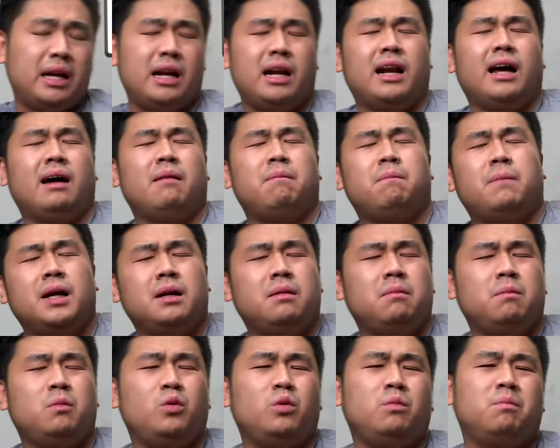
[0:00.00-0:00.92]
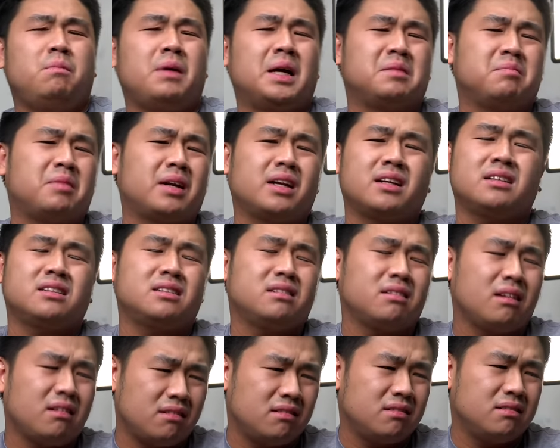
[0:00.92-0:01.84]
84
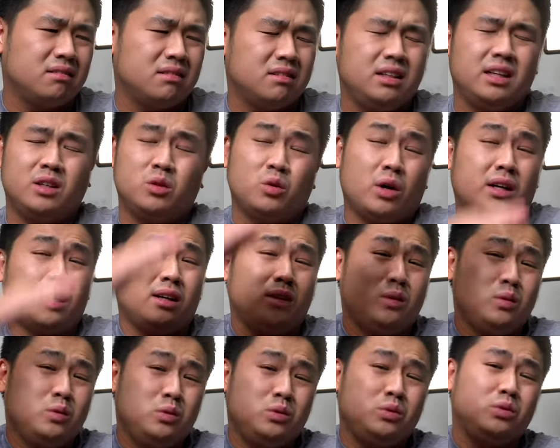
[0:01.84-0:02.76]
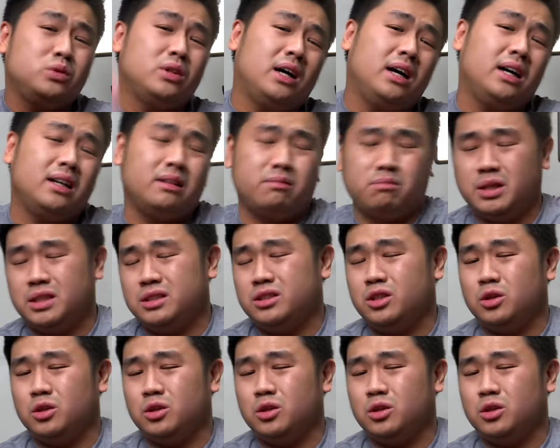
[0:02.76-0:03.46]
persen yaitu harga 7 jutaan brand